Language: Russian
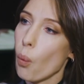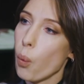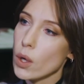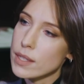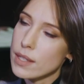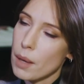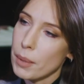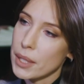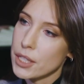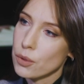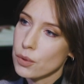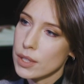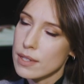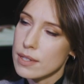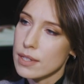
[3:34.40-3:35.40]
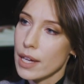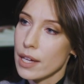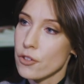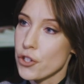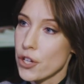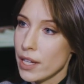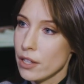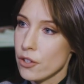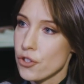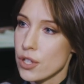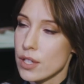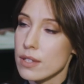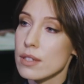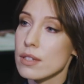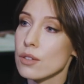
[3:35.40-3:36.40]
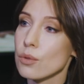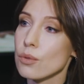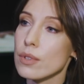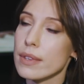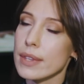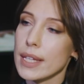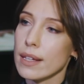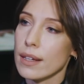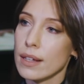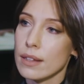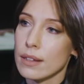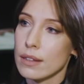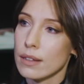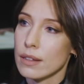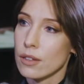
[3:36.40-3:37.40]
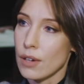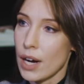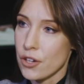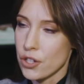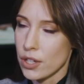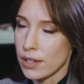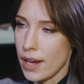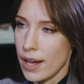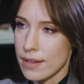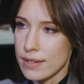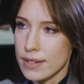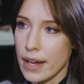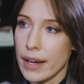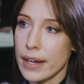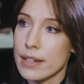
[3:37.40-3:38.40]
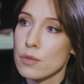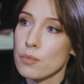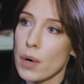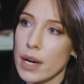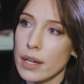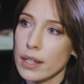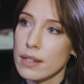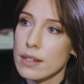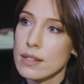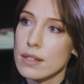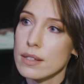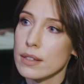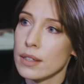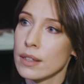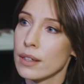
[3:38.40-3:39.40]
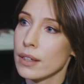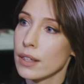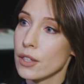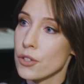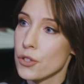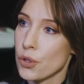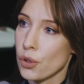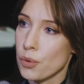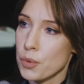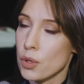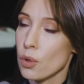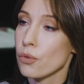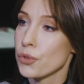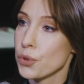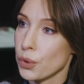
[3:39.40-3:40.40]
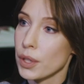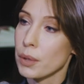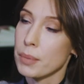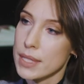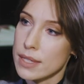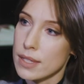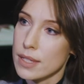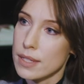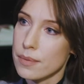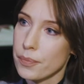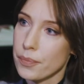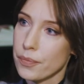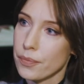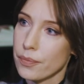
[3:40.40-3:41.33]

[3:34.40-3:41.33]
А Какие возможности и сложности вы видите на рынках России и СНГ с точки зрения условий ведения бизнеса?